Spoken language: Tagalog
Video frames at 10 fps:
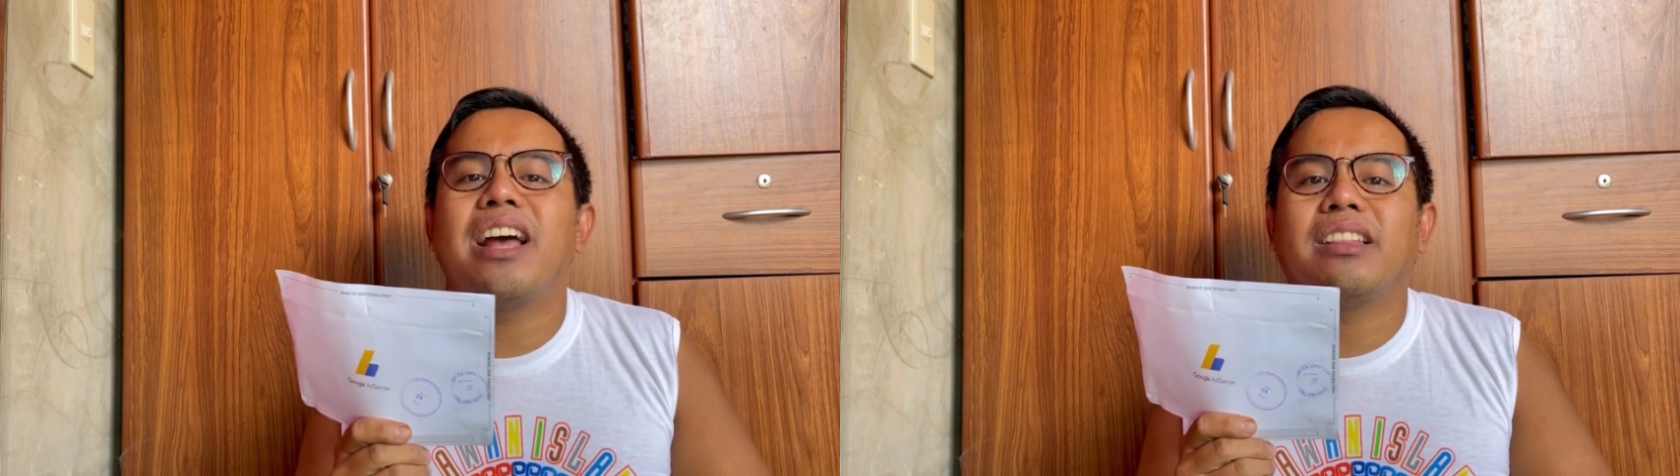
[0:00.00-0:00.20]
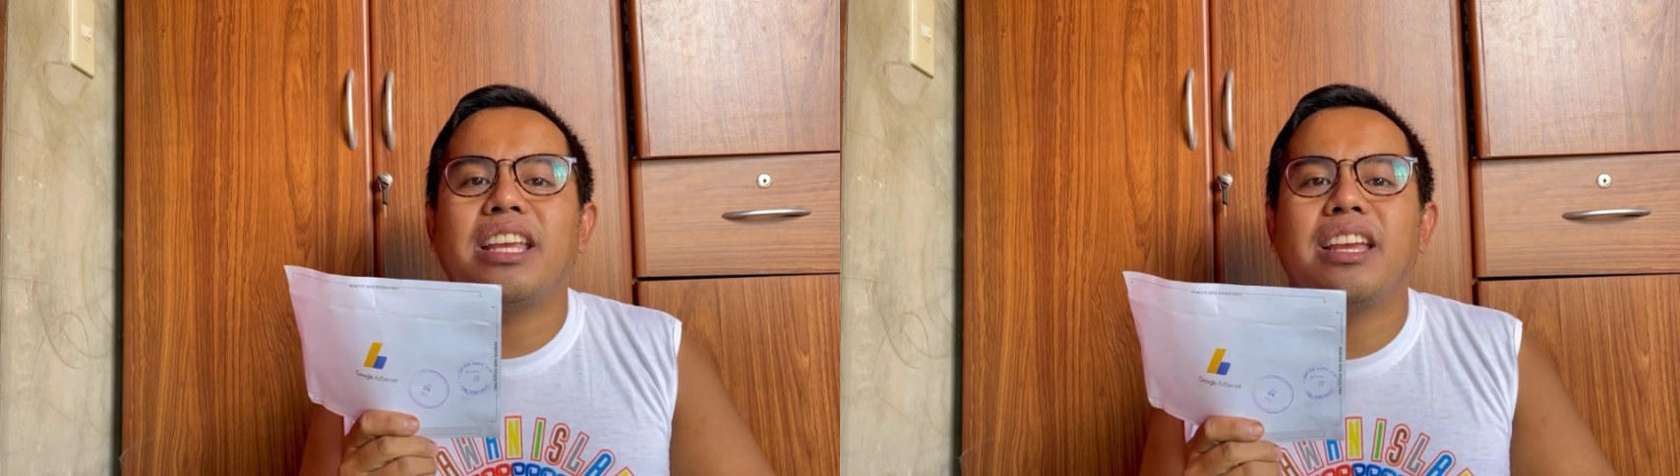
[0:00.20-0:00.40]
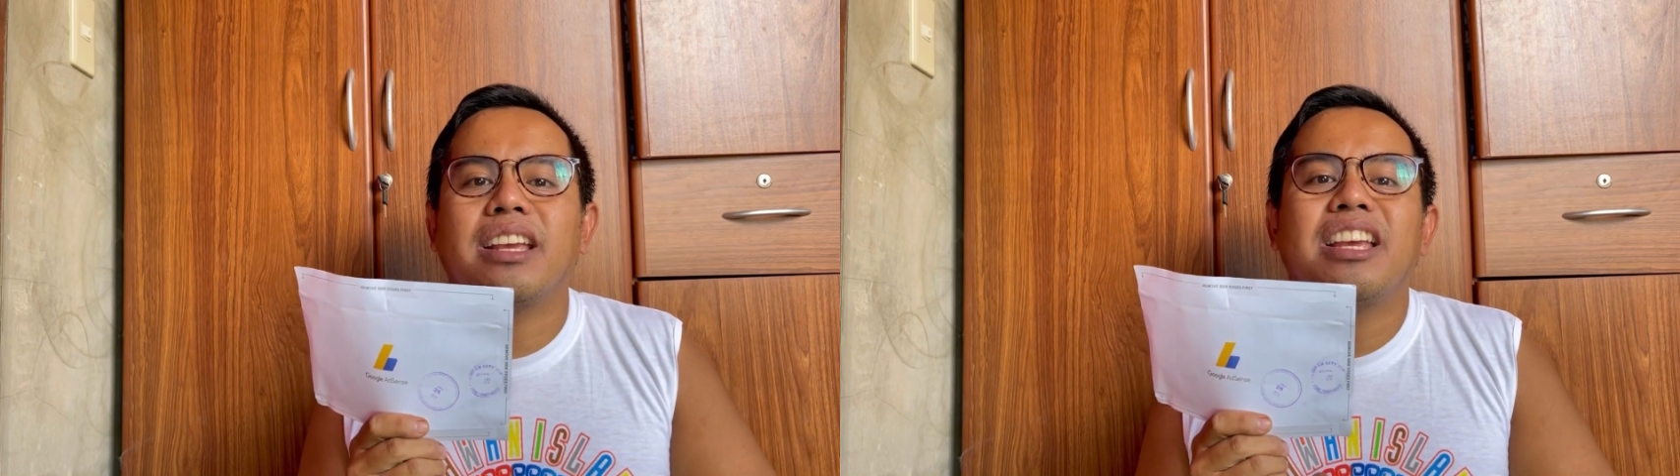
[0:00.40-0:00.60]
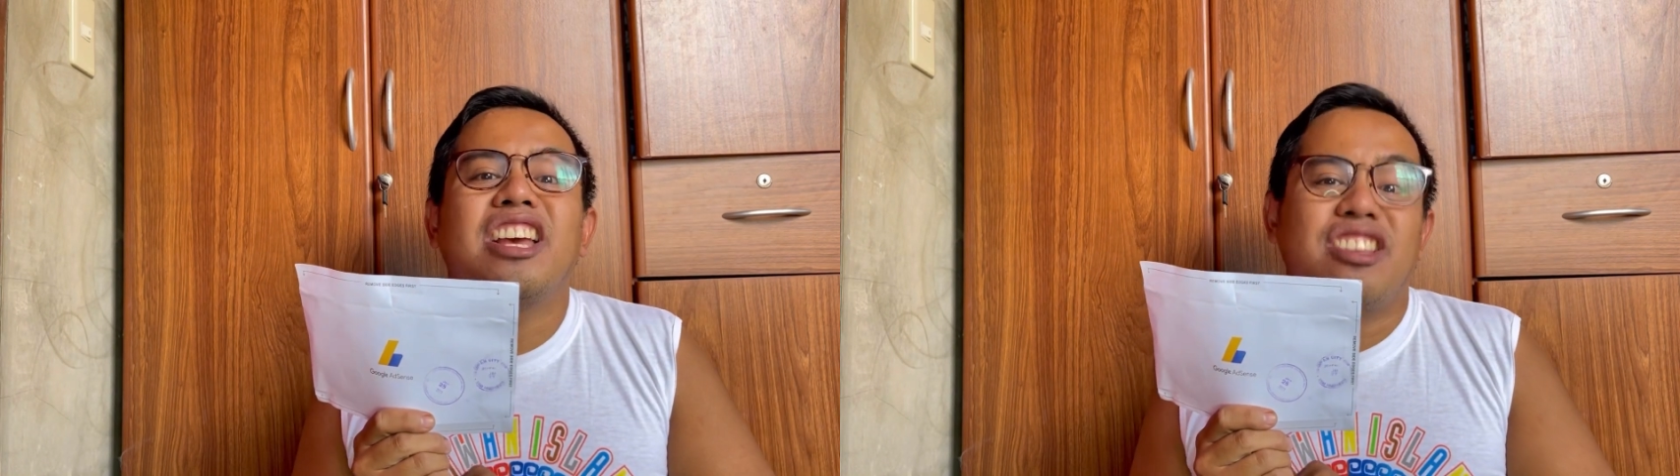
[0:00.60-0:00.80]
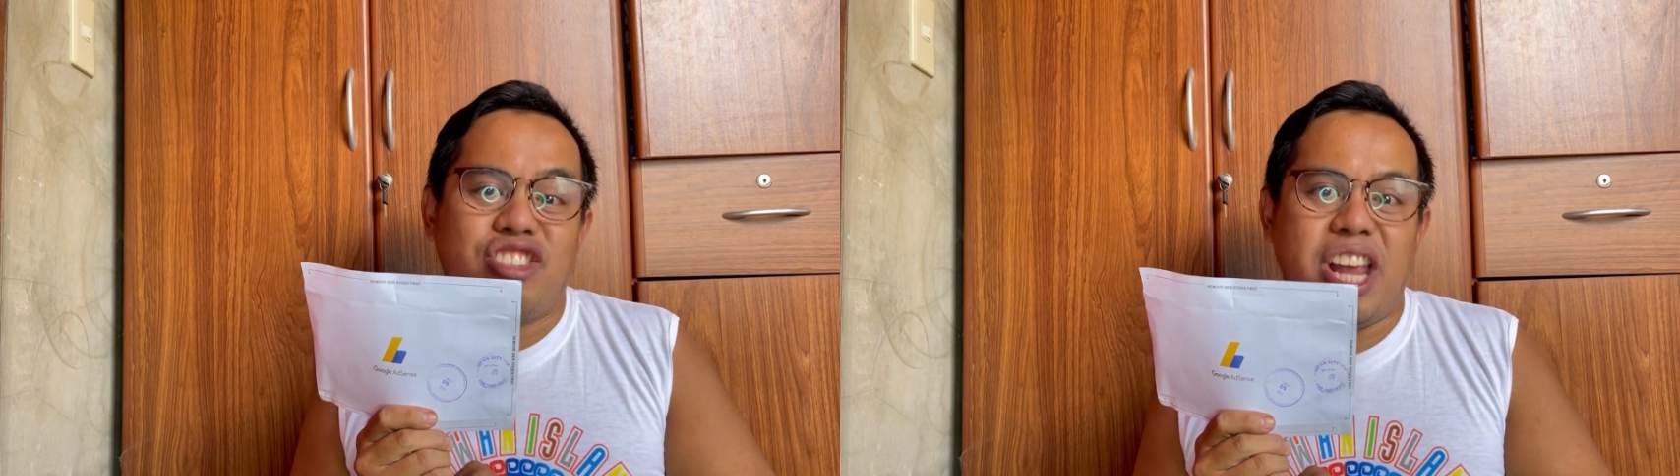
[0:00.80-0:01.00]
ating
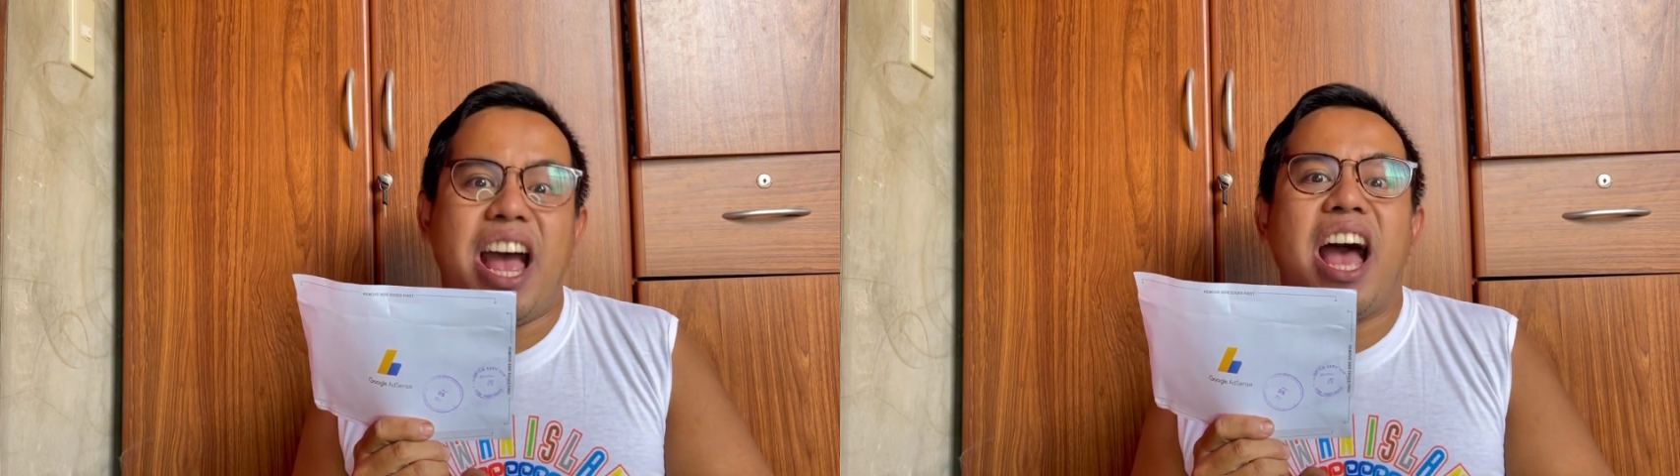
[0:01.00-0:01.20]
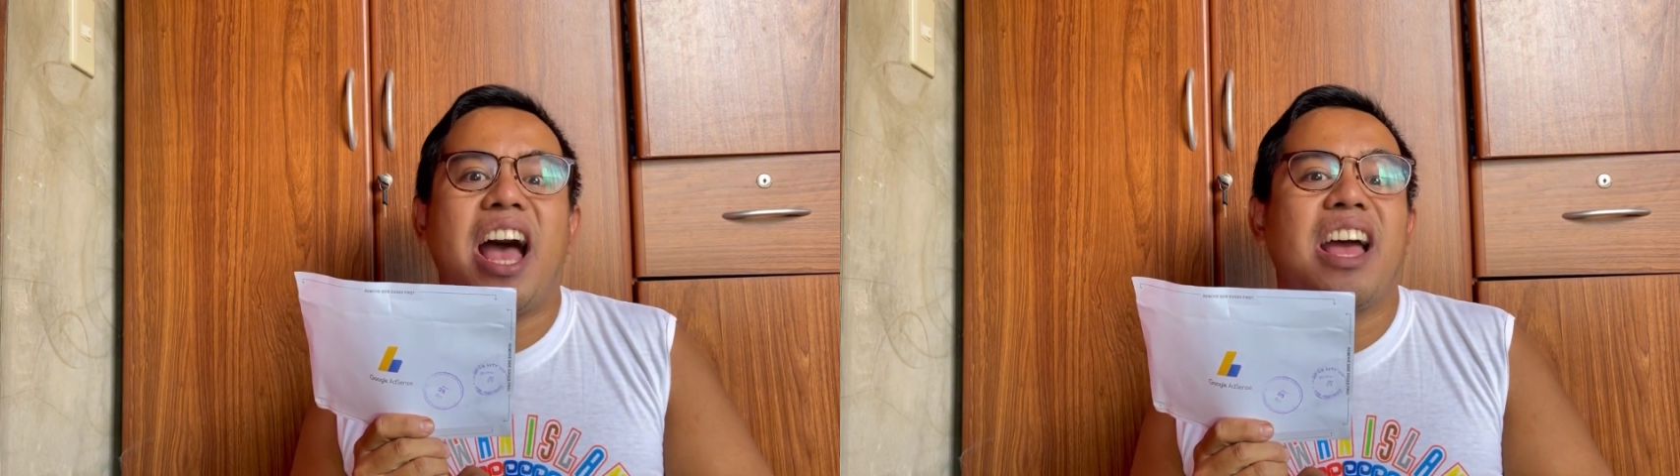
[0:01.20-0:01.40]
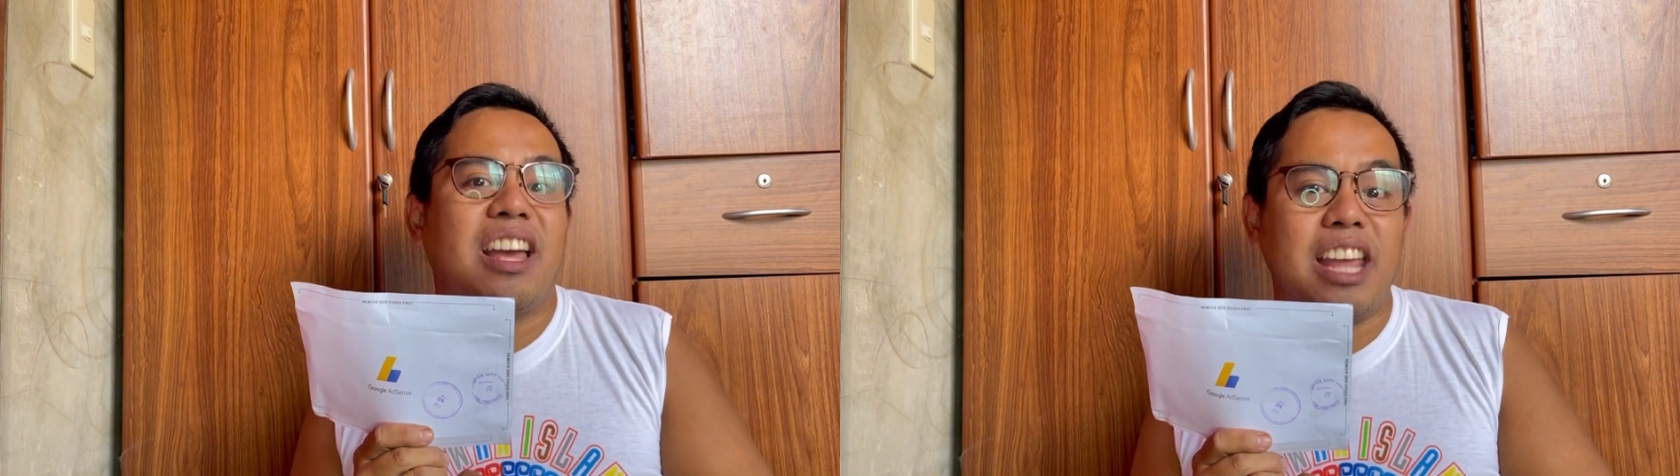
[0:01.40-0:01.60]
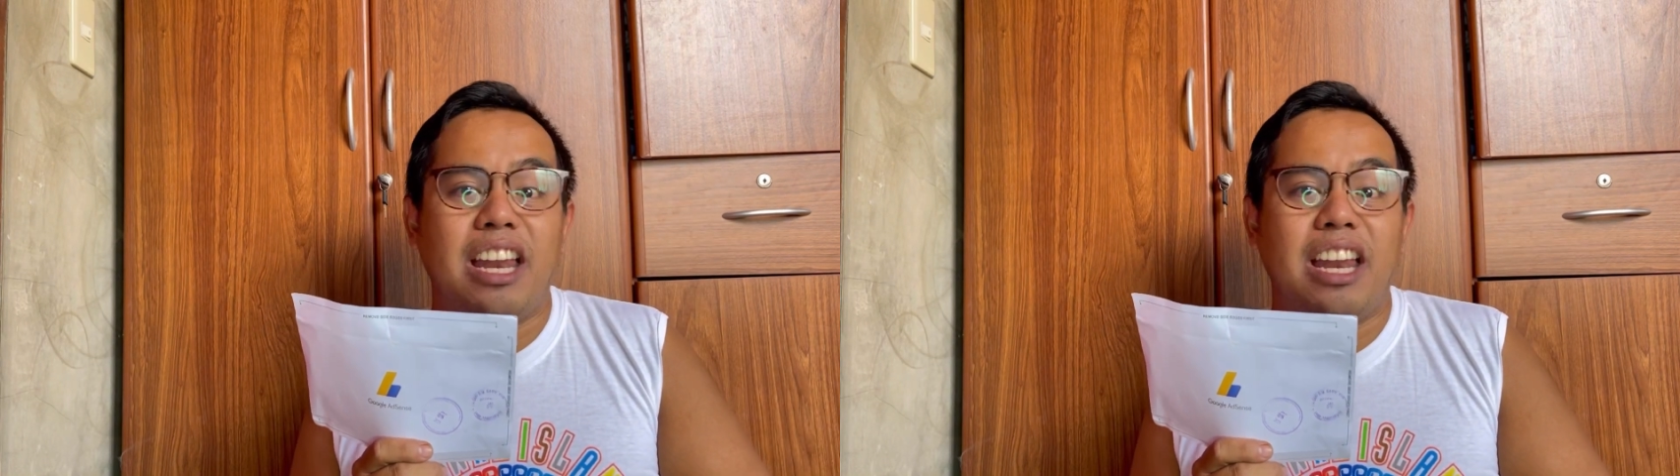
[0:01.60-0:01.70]
channel.